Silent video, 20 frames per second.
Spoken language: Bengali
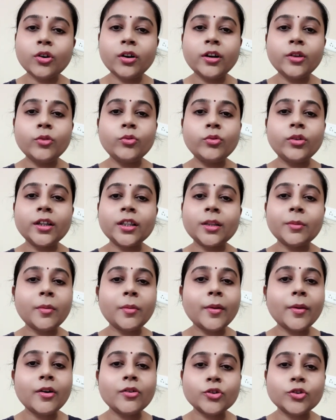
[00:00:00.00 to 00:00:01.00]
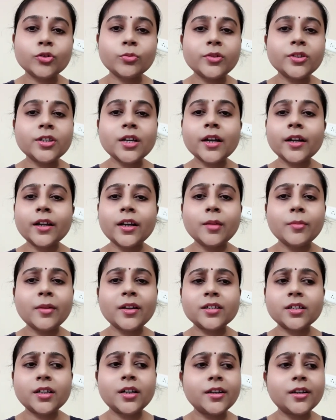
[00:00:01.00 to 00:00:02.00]
সকালে উঠলে তারপর বারোটার সময় চা খেলে
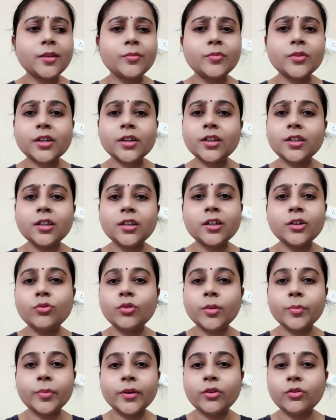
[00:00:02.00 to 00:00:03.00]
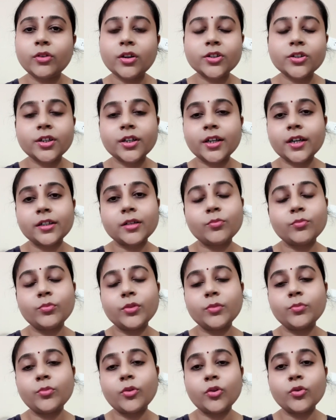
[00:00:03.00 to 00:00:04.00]
মাঝখানের টাইমটা খিদে কী করে পেলো না সেটা একটা
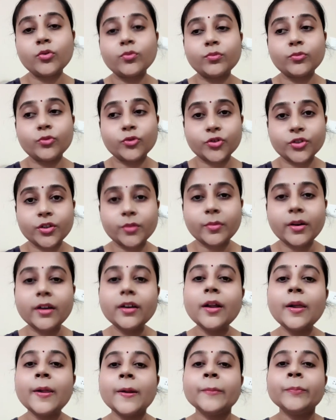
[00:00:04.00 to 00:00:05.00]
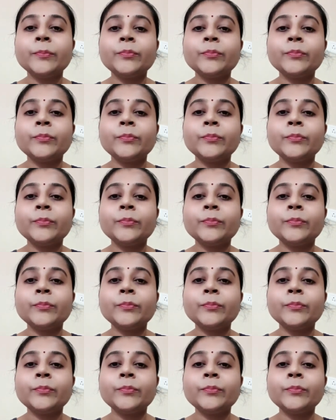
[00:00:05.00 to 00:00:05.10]
বিগ বড় কোশ্চেন মার্ক